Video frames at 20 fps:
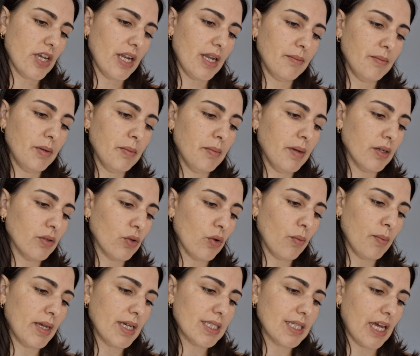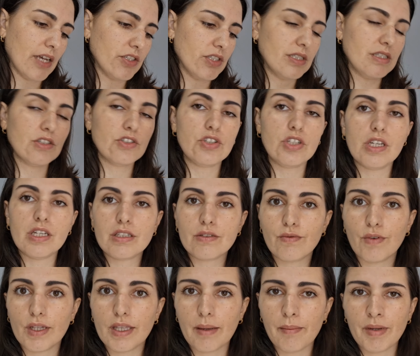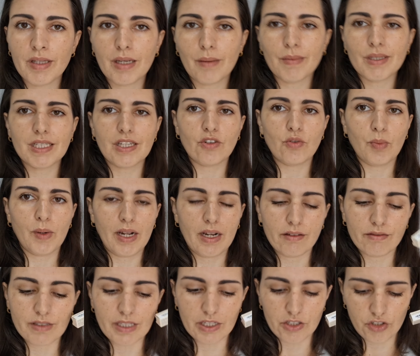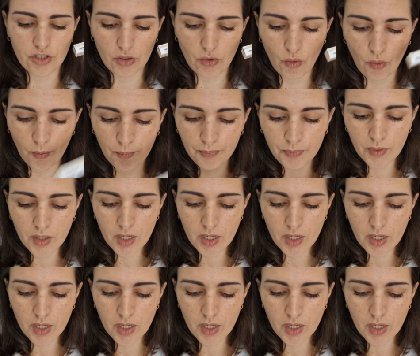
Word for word: ela me mandou mensagem esses dias, vou até mandar mensagem para ela avisar que chegou,